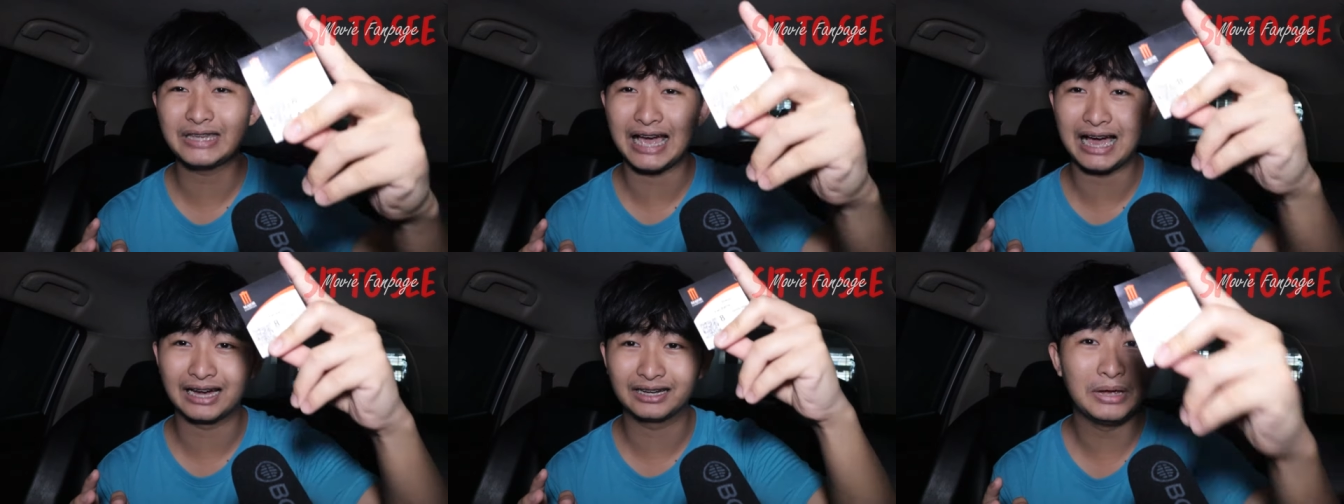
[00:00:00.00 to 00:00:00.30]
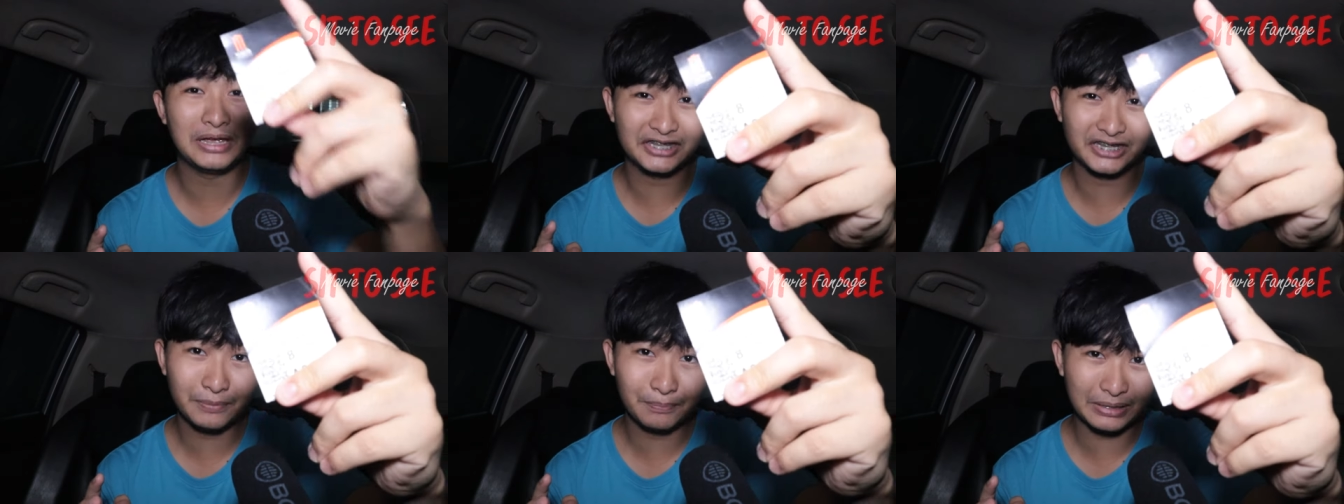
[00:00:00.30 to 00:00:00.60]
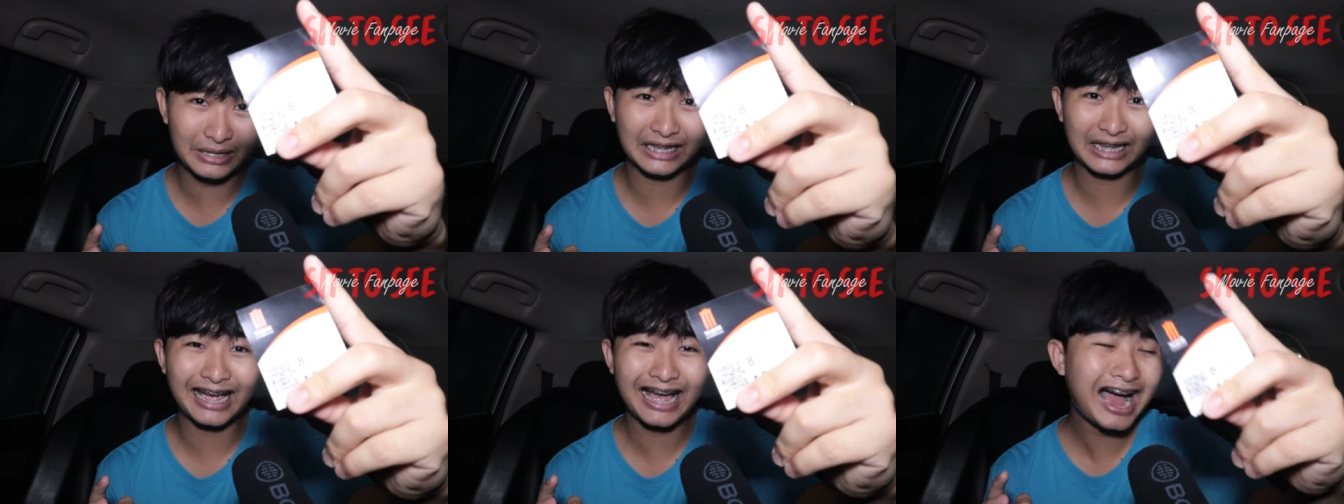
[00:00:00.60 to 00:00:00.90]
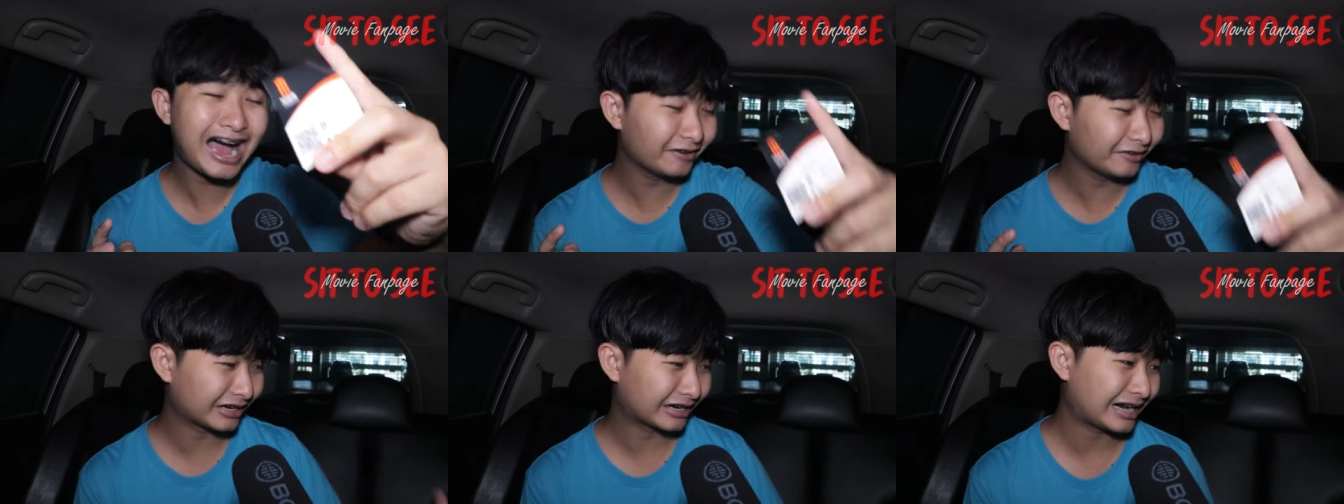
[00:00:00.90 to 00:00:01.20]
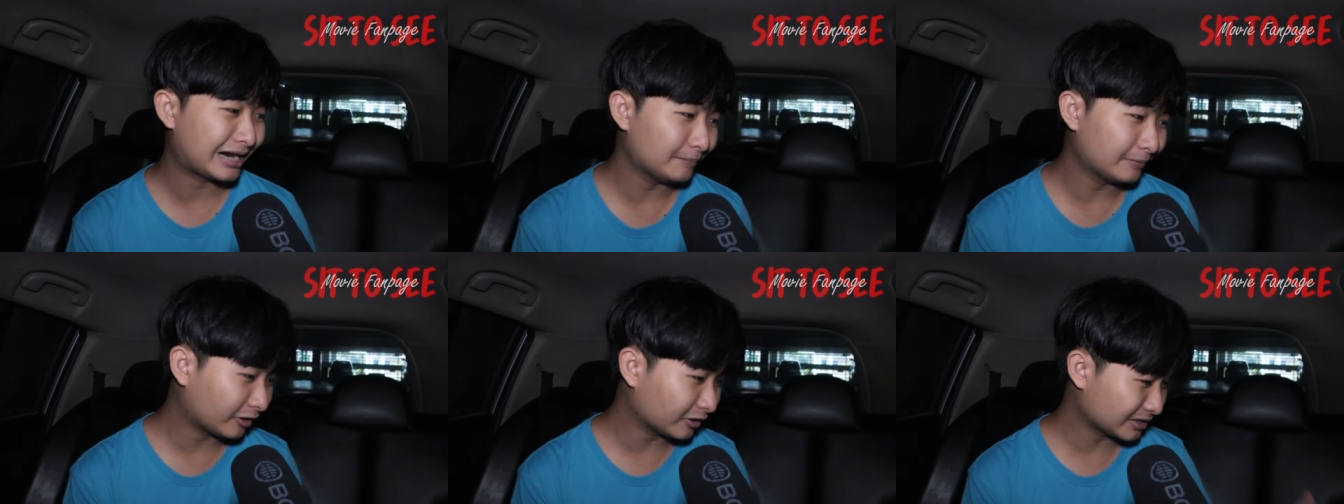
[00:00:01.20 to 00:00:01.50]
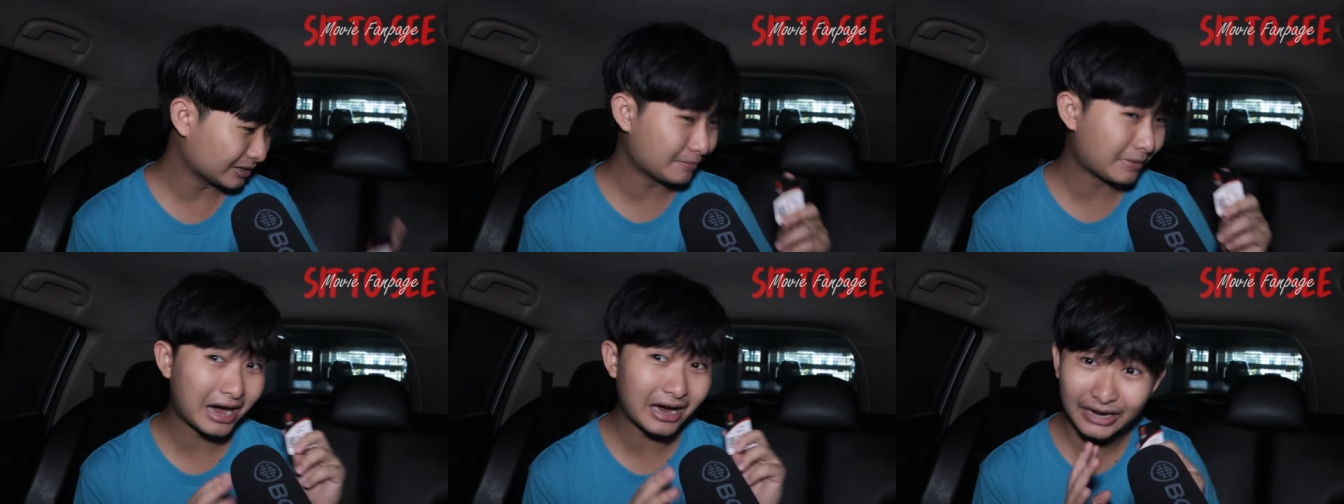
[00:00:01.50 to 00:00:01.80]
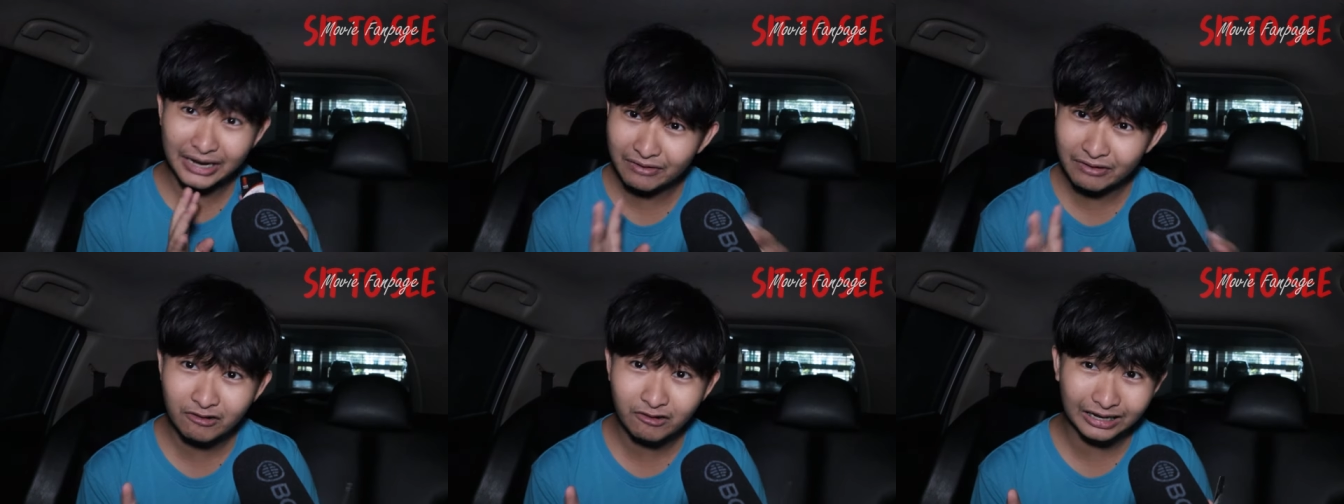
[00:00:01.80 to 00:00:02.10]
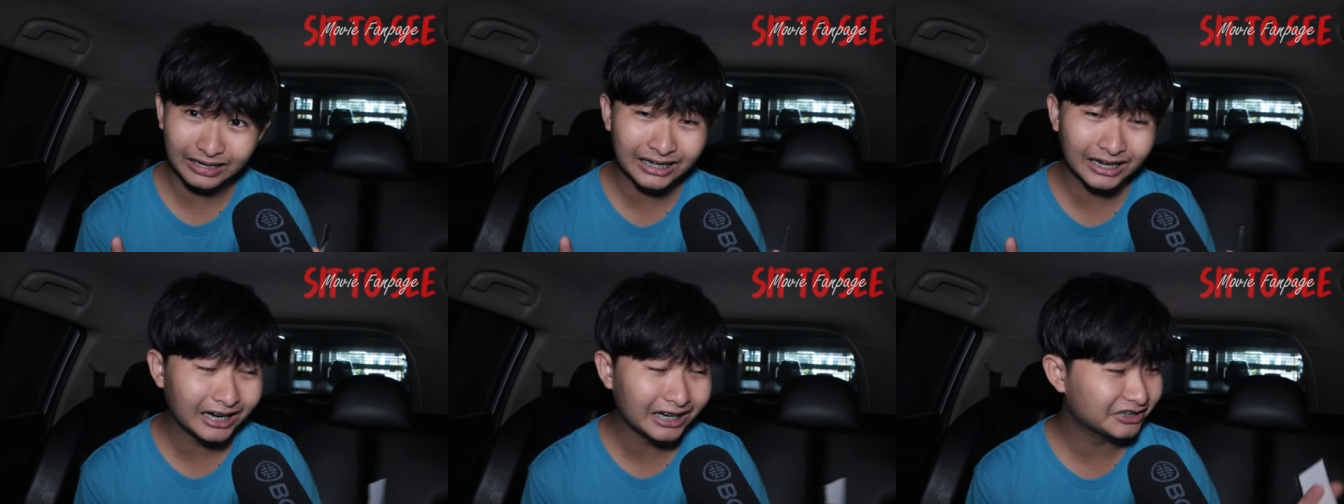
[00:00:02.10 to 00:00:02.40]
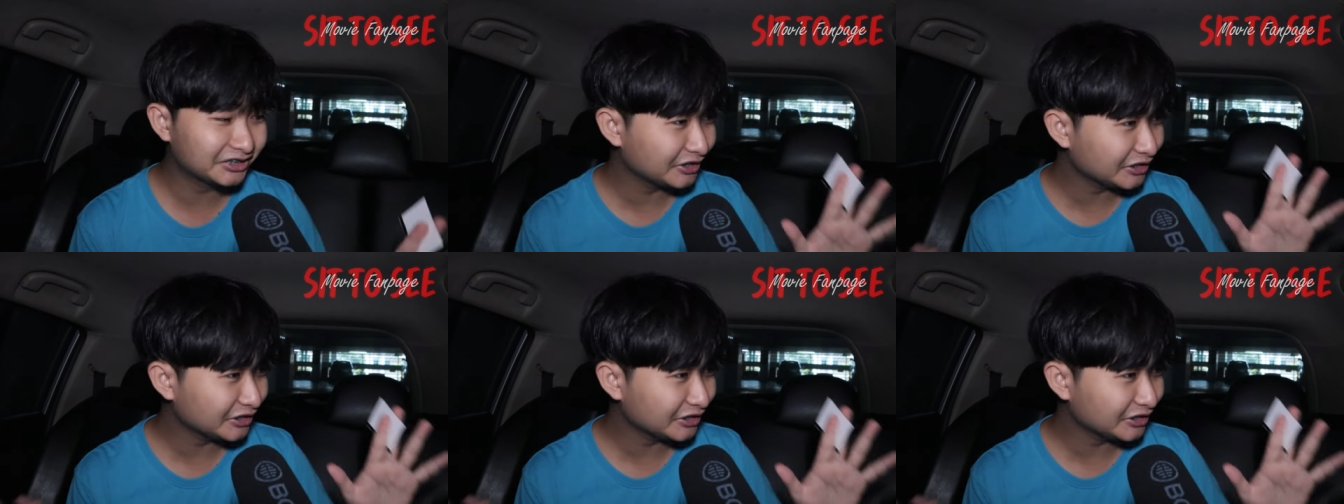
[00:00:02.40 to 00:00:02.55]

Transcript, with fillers: จากเมเจอร์ปิ่นเก้านะครับเราก็จะมารีวิวกันเลย